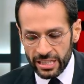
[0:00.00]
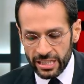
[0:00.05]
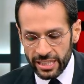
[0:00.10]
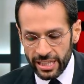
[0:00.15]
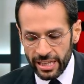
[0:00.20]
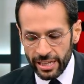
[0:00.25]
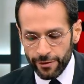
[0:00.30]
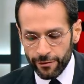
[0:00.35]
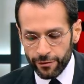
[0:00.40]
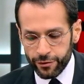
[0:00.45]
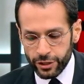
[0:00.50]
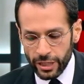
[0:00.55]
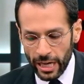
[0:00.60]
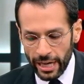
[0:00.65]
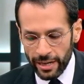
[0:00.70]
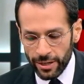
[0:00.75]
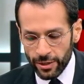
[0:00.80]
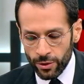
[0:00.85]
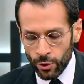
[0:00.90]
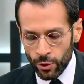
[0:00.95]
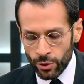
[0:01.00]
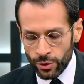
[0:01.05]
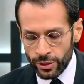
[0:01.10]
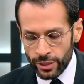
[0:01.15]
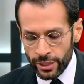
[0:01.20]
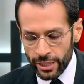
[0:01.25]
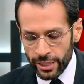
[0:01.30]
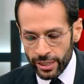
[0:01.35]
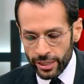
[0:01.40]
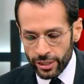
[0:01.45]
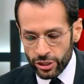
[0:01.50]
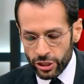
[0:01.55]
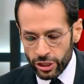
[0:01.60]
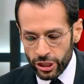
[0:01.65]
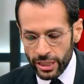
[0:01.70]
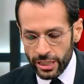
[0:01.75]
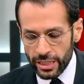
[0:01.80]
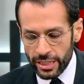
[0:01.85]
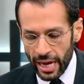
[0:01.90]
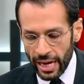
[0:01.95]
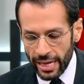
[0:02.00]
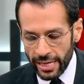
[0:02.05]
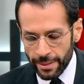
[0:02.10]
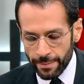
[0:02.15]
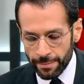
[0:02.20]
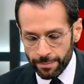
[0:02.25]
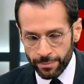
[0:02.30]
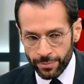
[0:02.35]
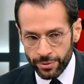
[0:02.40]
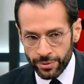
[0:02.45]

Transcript: كيف شكلهم شي رهيب